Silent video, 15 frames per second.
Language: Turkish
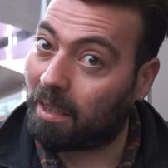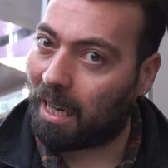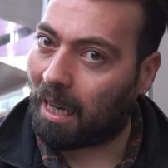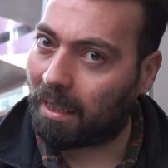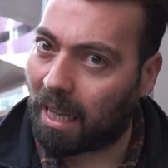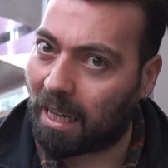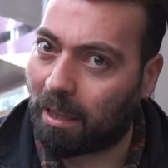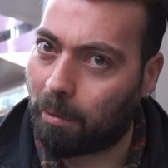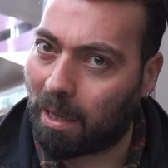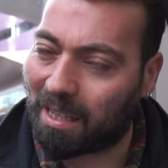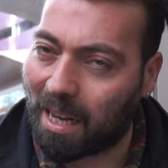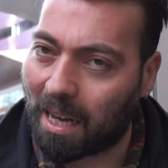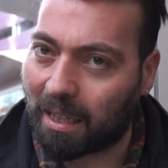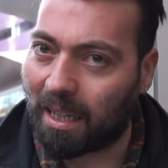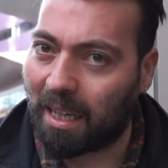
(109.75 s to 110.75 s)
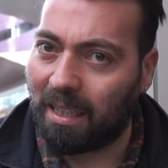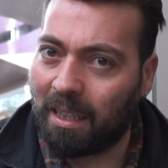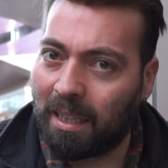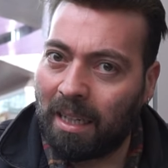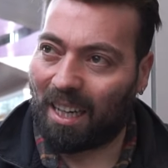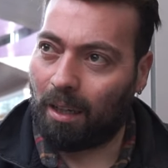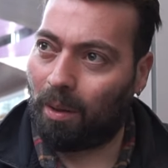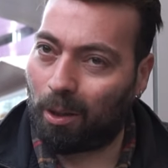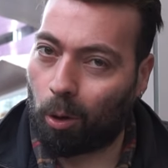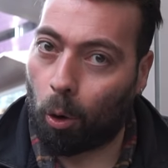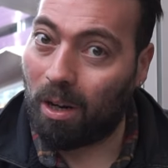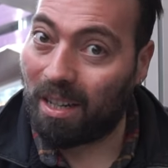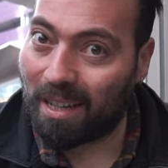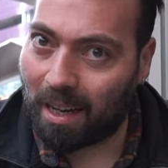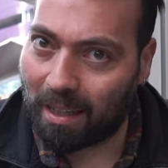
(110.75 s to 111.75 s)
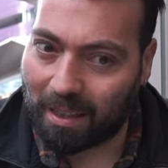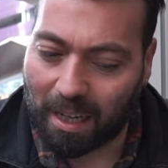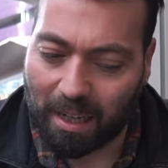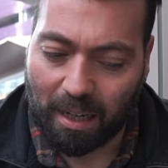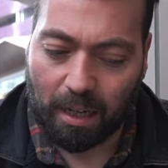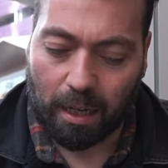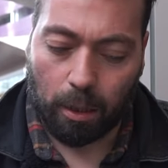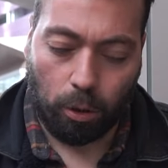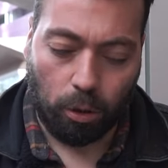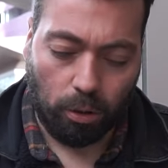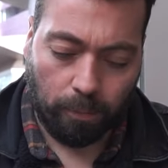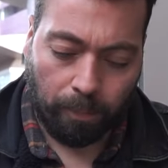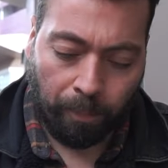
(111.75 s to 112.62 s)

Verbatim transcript: saatlerde biraz erken kalabalık öğle saatlerine geliyor.